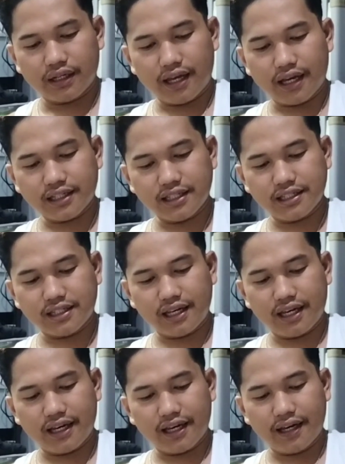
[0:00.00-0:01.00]
Next is
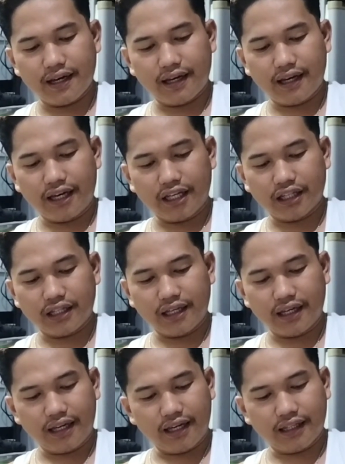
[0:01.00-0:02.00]
si It
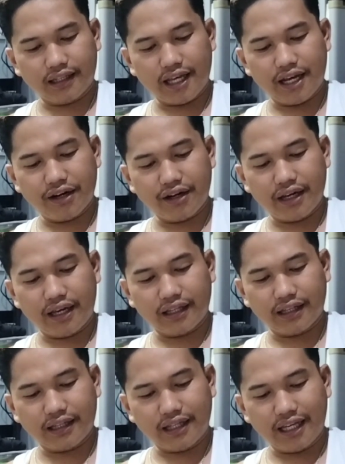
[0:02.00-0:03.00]
Itir
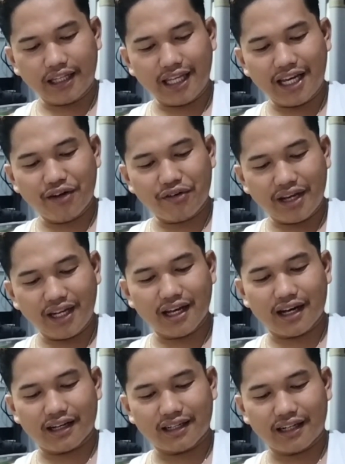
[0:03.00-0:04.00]
It
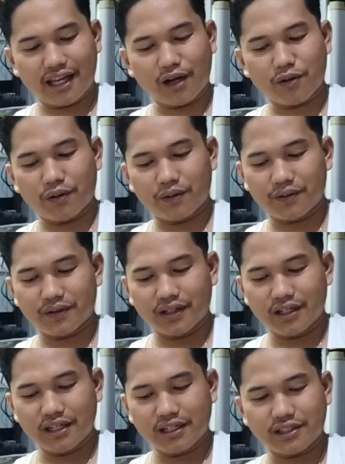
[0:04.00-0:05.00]
Itirina Nico.
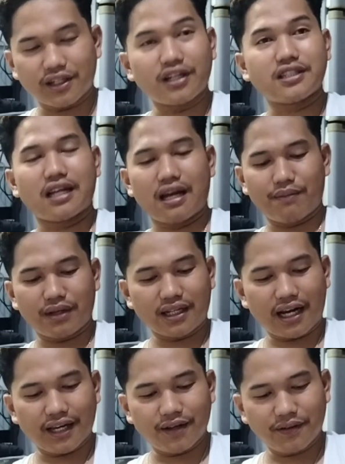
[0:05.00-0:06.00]
Sir, salamat
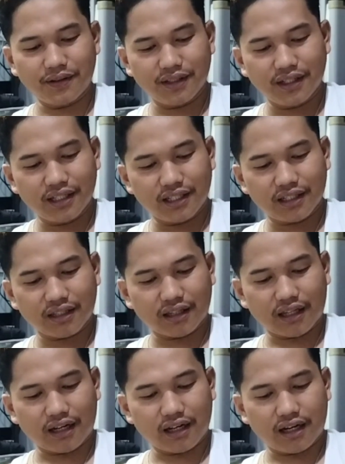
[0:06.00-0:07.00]
kaayo.
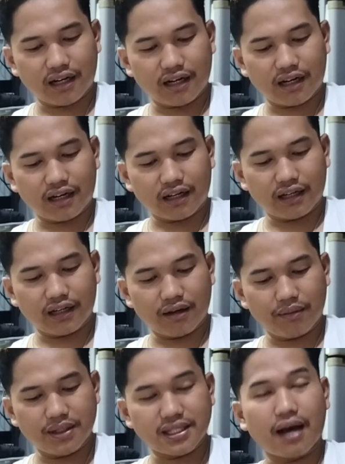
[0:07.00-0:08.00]
Taga
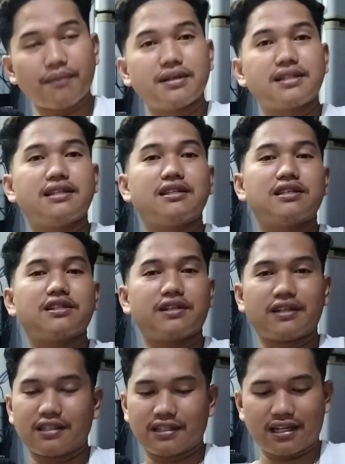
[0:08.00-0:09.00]
Misamis ni si Sir.